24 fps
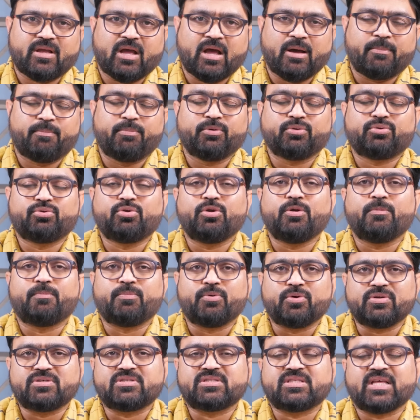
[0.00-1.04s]
ఆ పొత్తులు
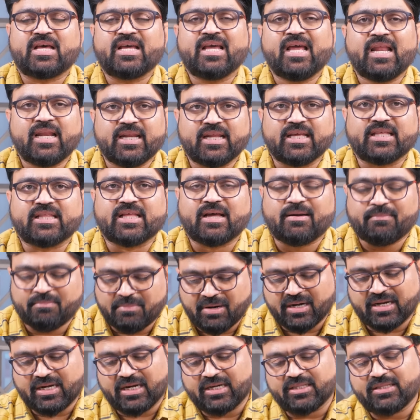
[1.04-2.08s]
పొడుస్తాయా లేదా
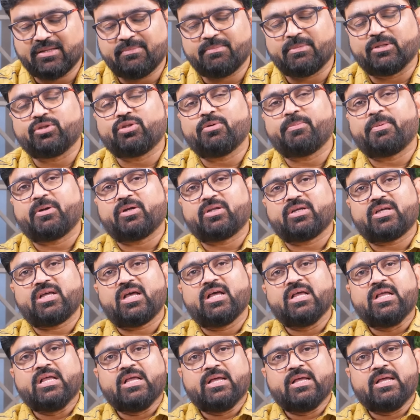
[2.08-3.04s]
మాట్లాడదాం మనతో పాటుగా